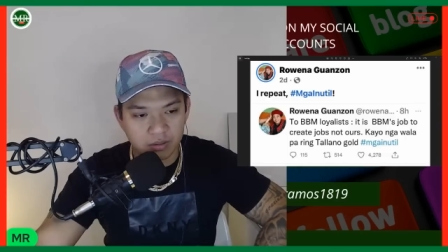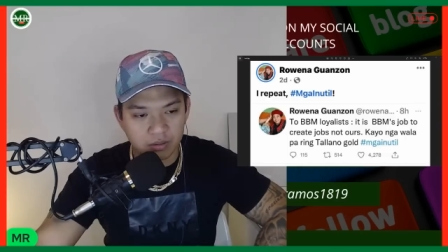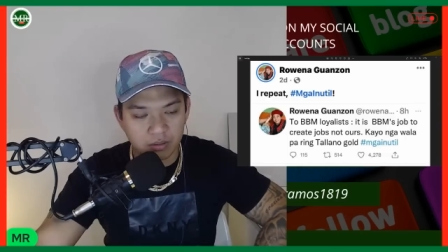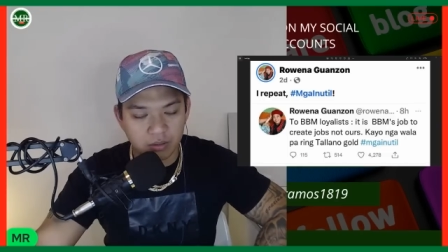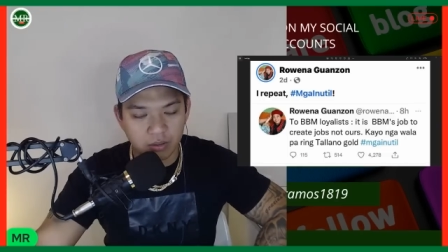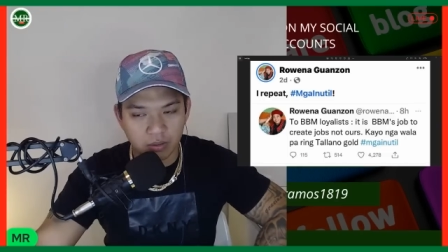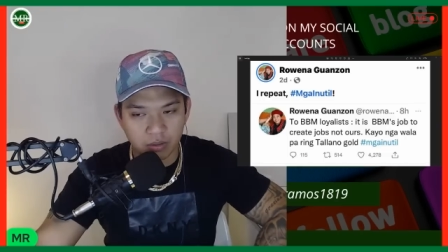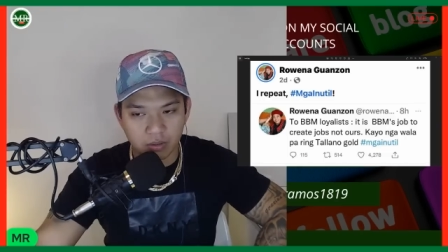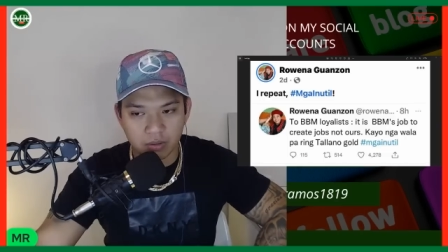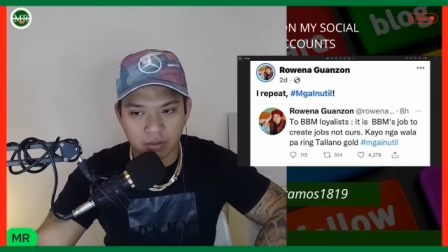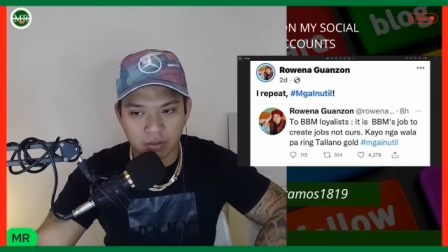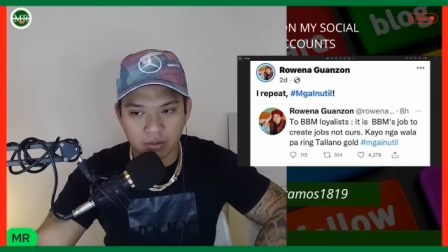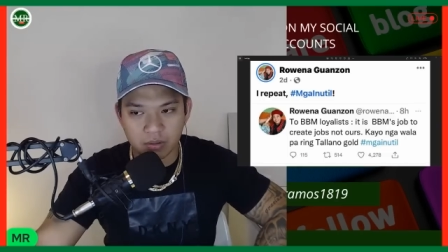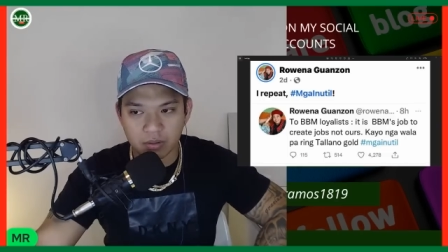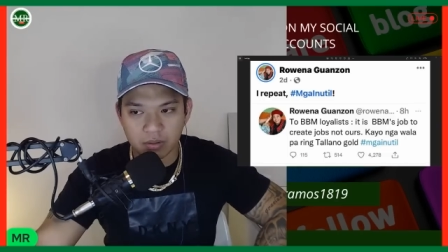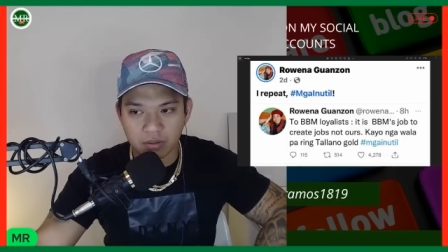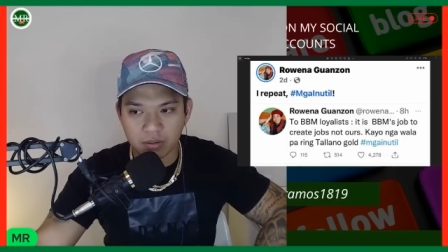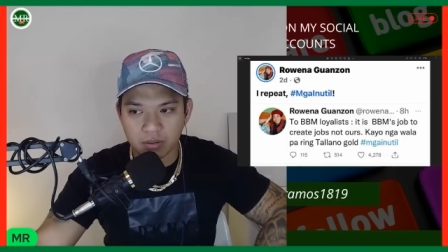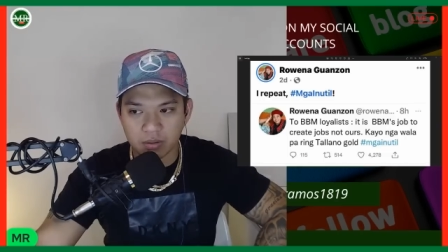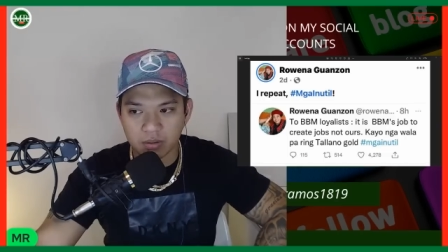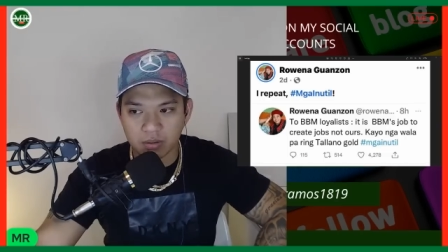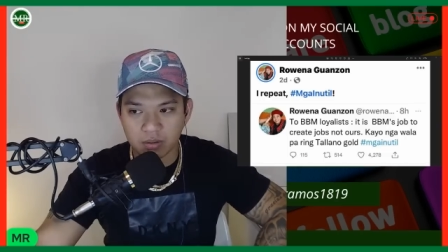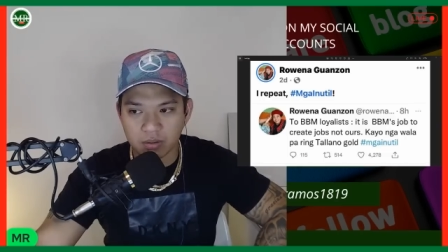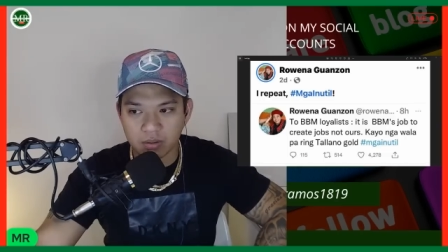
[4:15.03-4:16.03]
O,
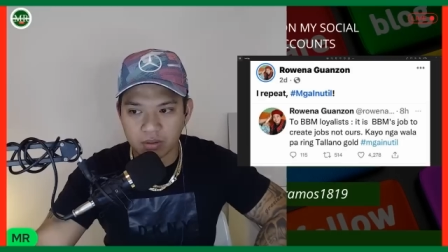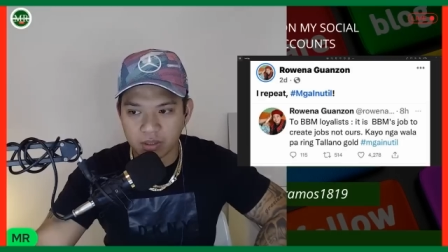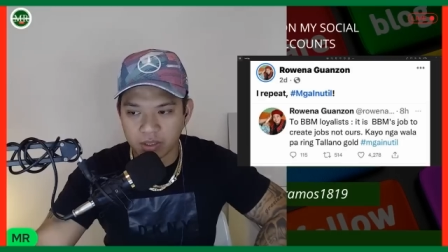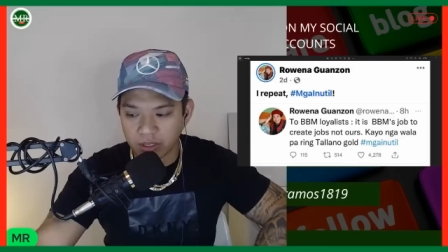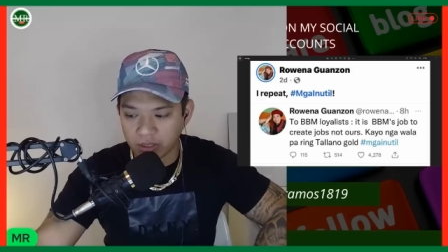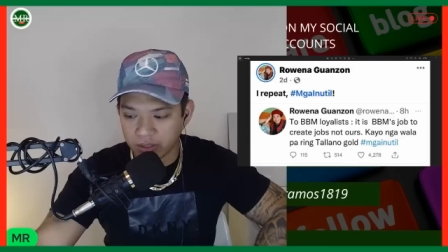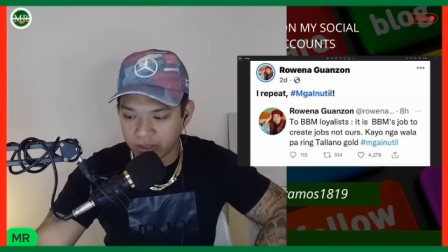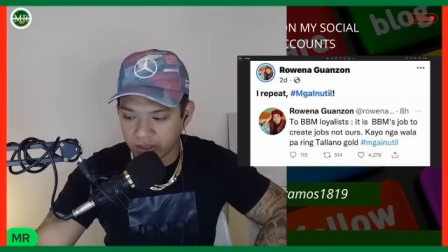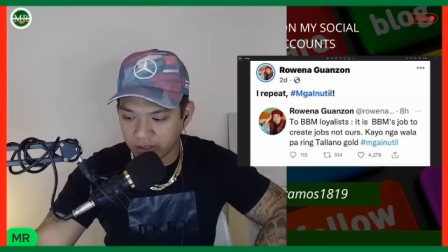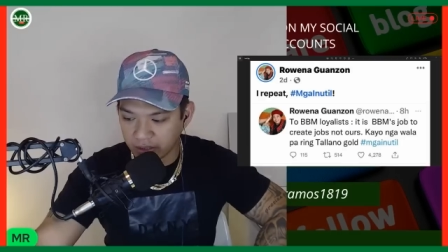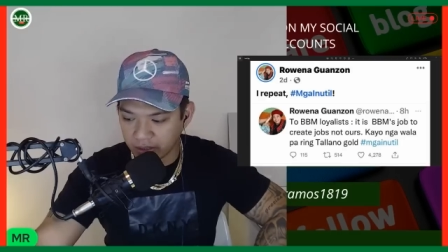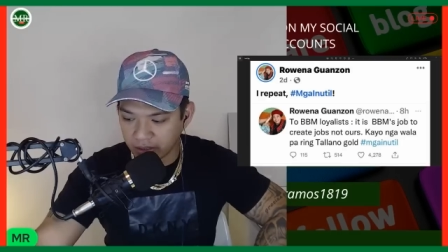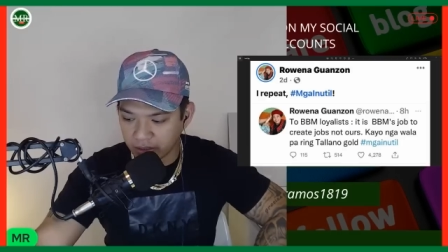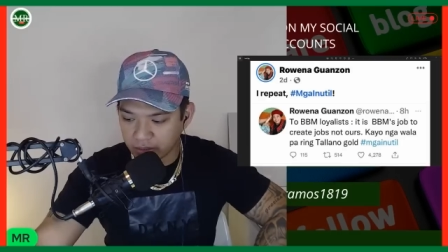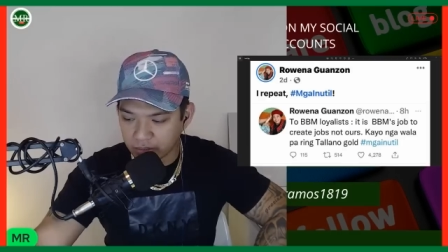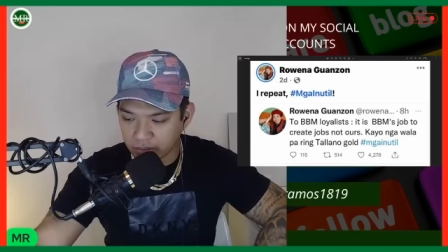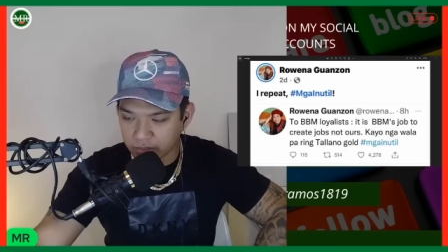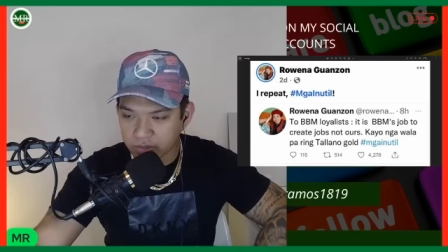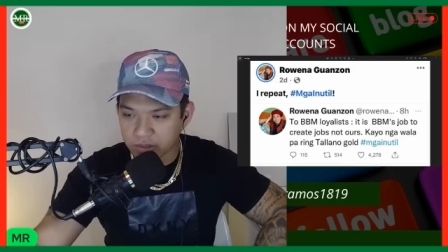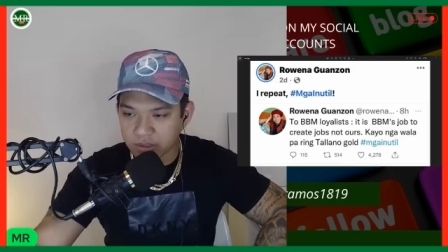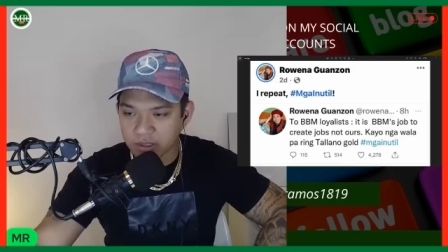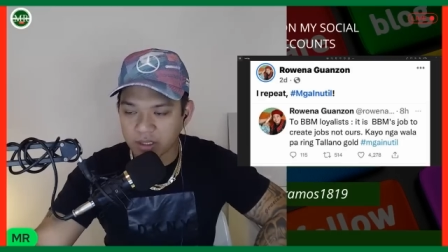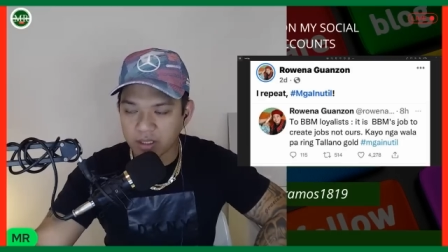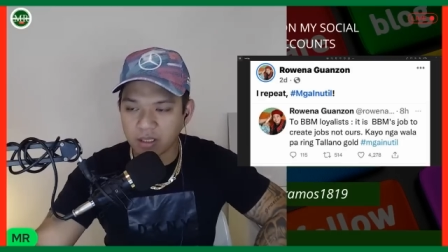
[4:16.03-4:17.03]
edi
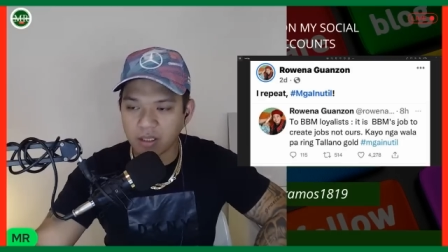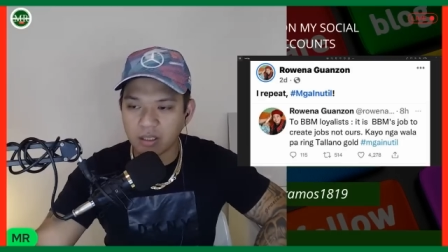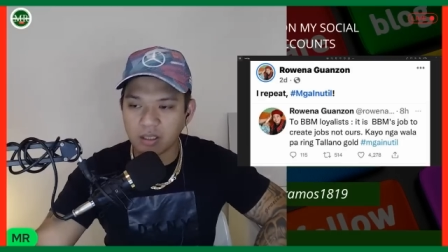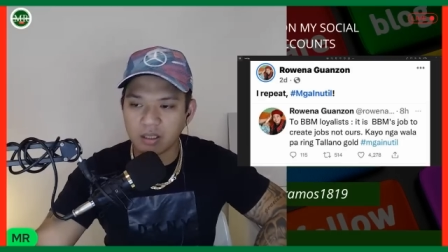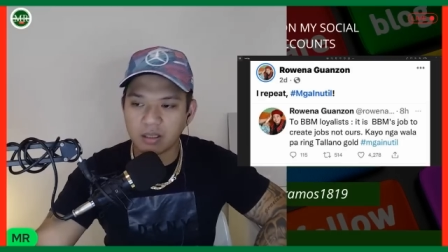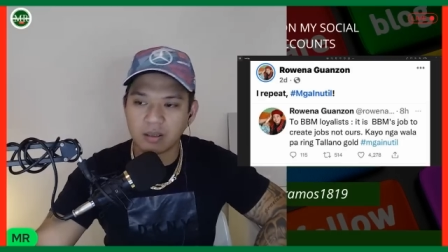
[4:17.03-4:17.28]
inutil.